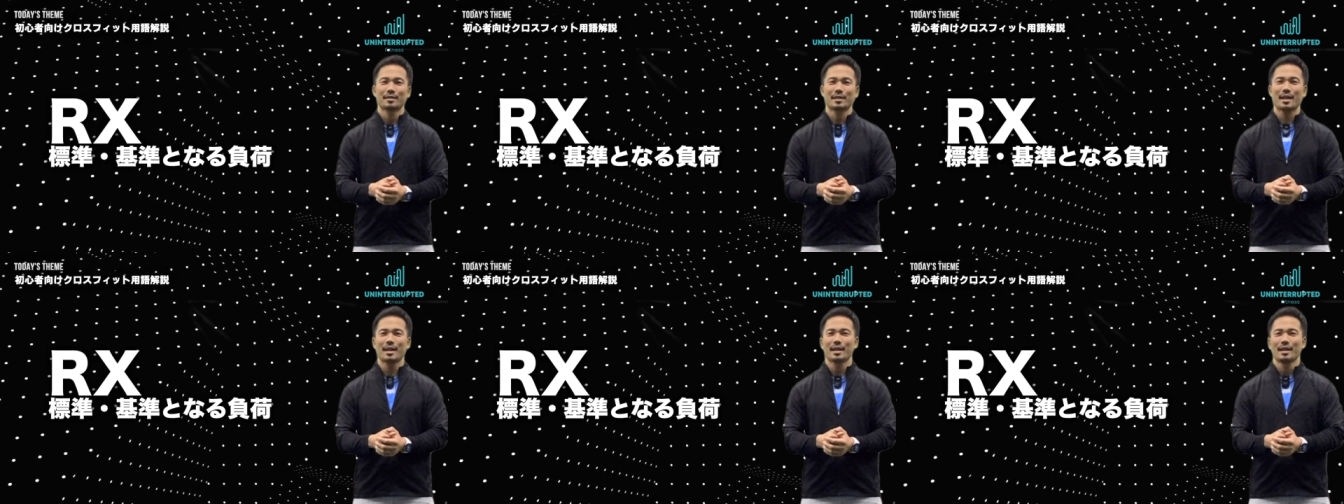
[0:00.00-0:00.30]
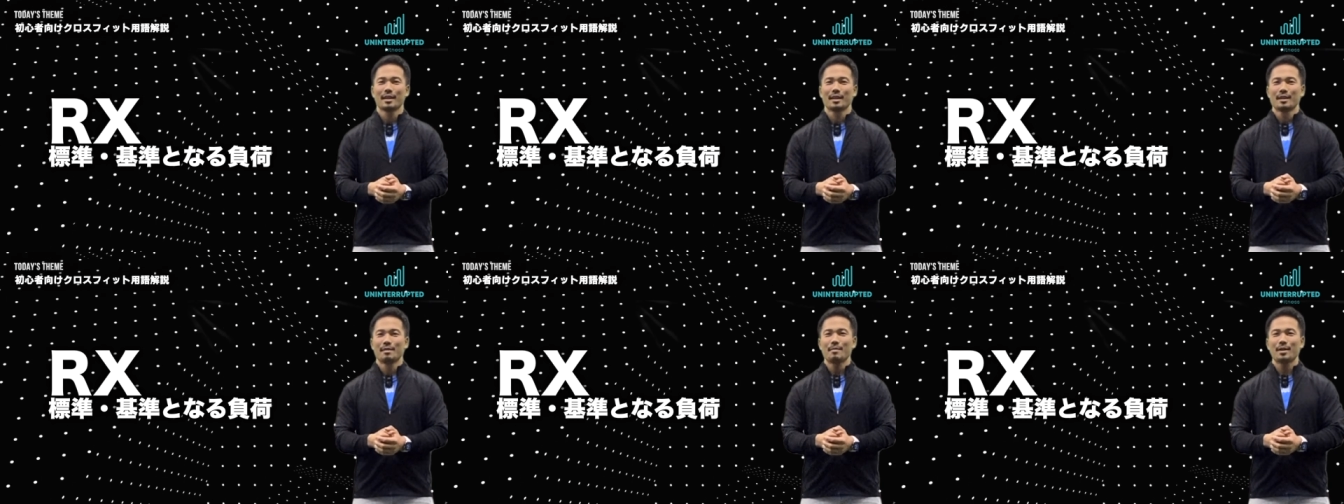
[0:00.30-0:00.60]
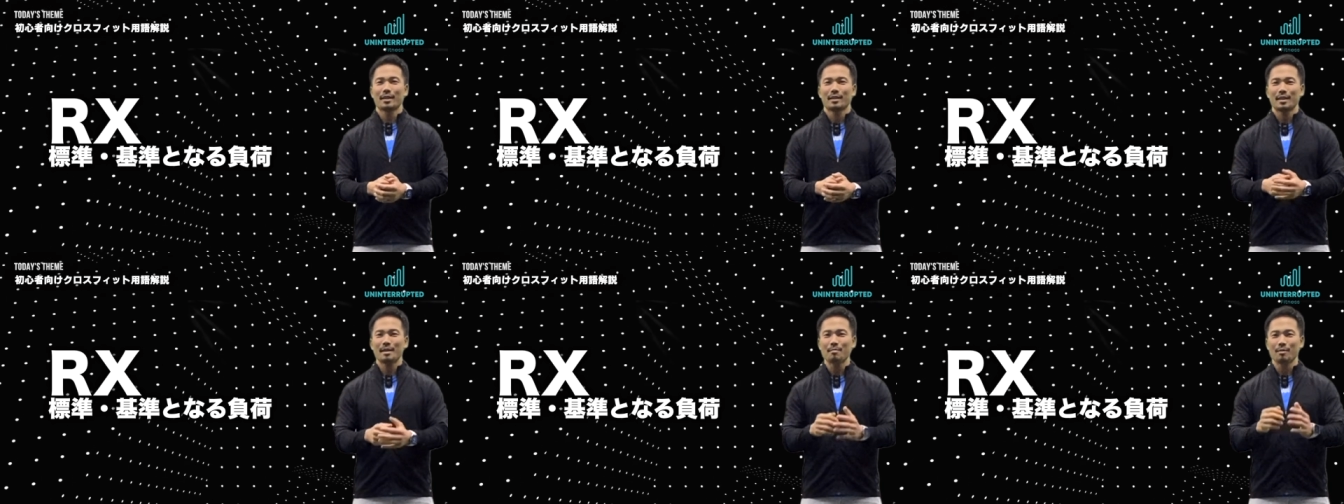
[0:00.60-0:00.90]
で、
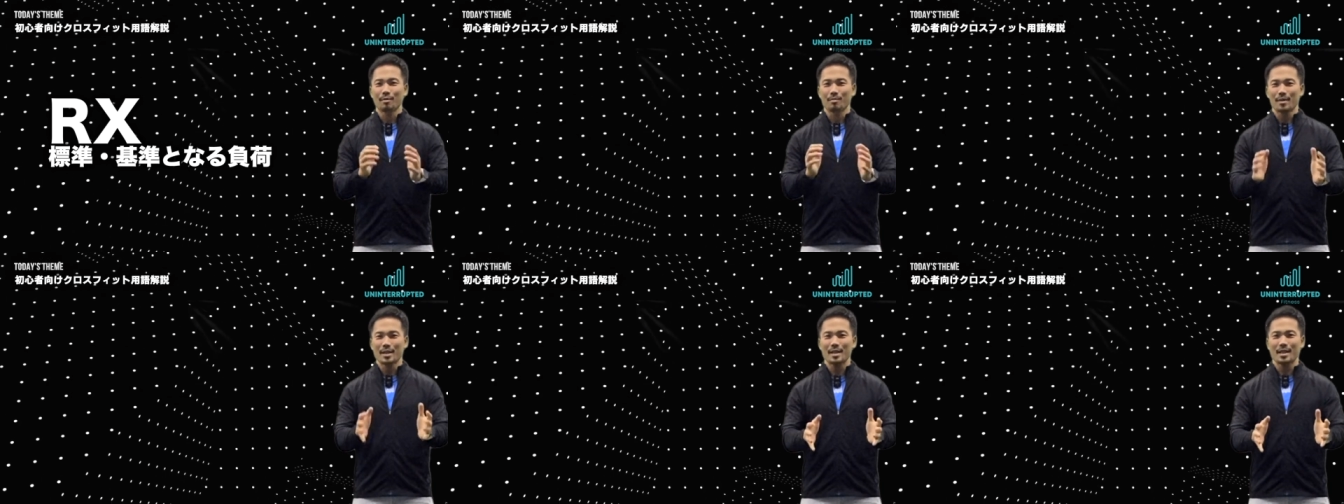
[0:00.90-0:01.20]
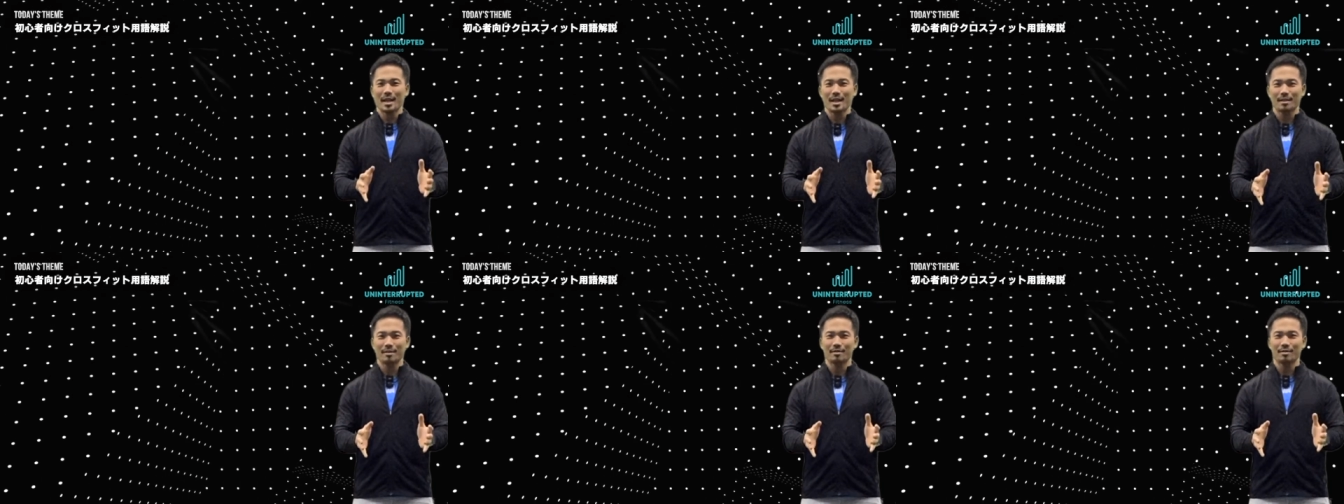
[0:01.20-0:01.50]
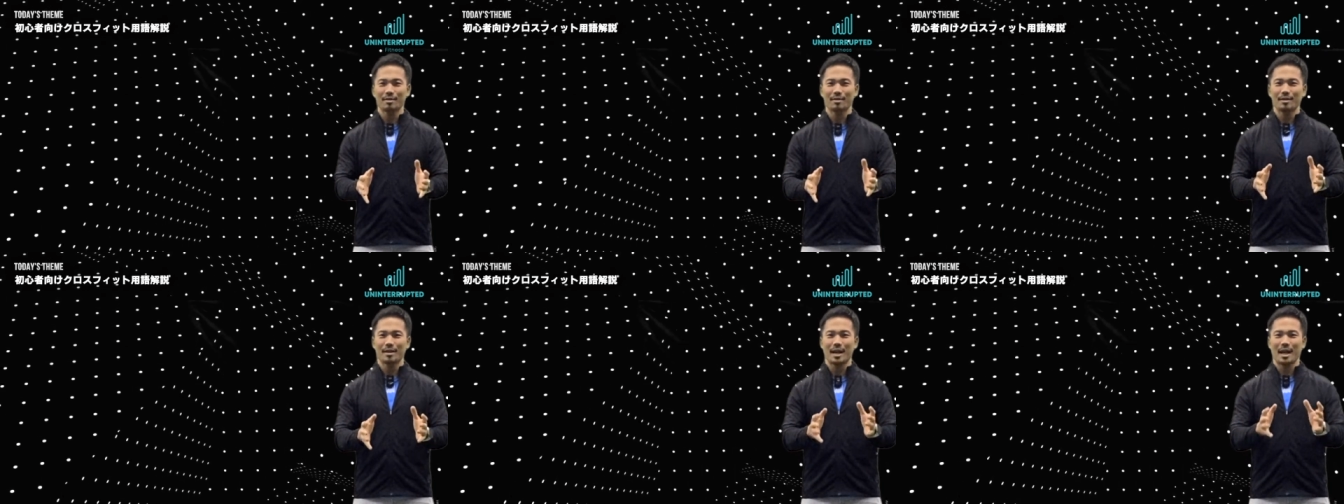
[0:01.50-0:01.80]
まあ、でもみんな
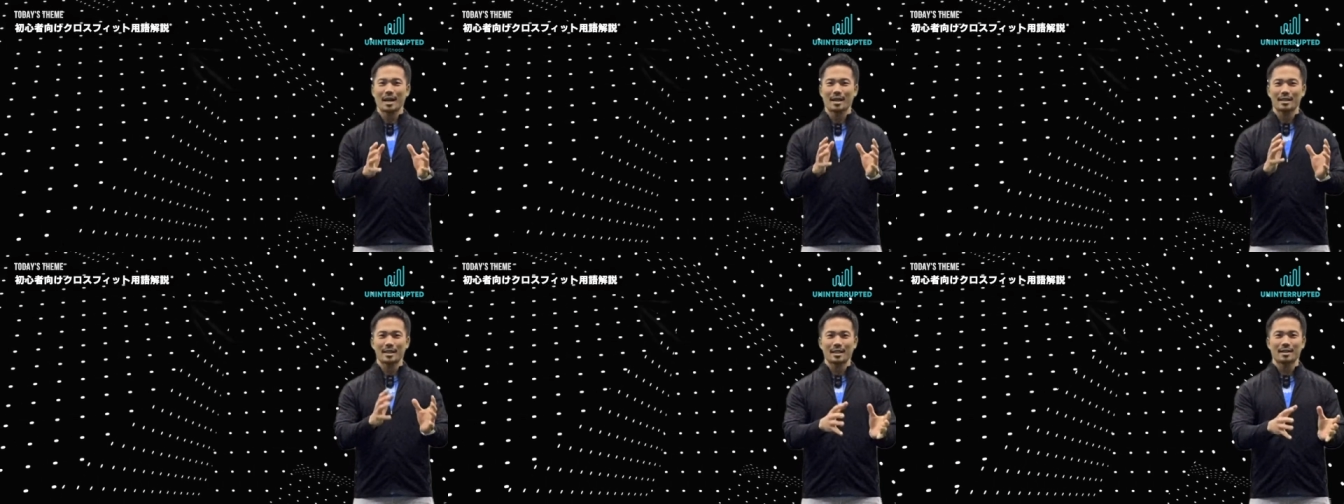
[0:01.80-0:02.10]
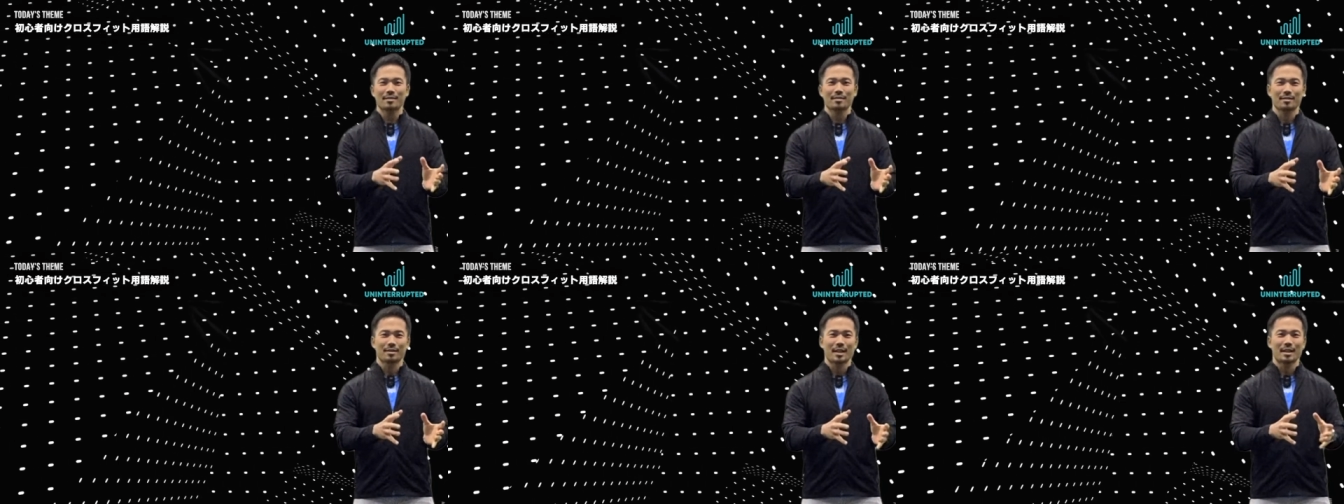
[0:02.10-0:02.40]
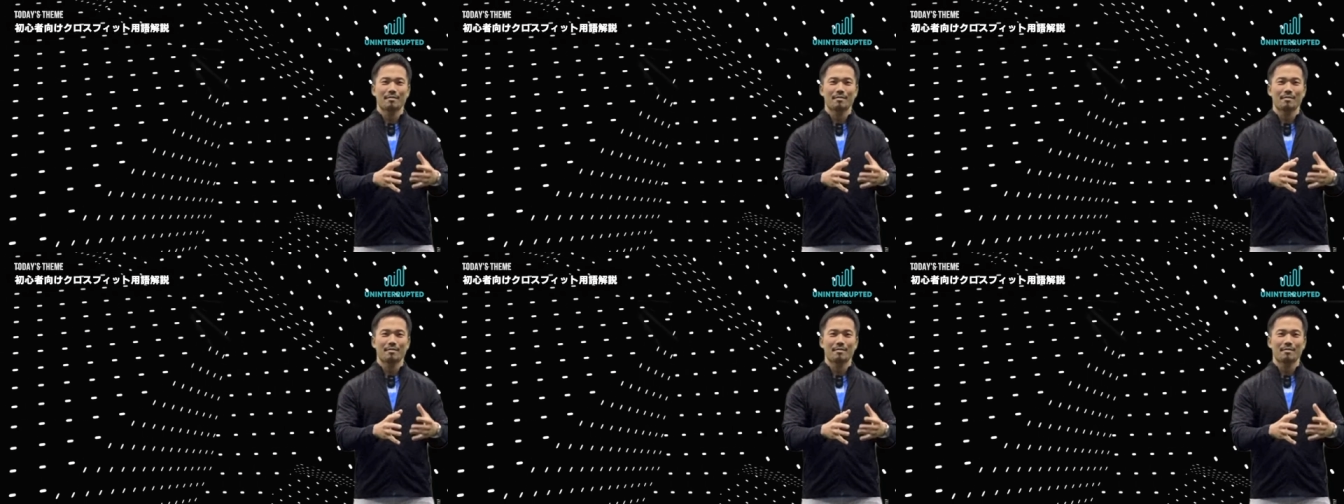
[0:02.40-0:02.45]
その RX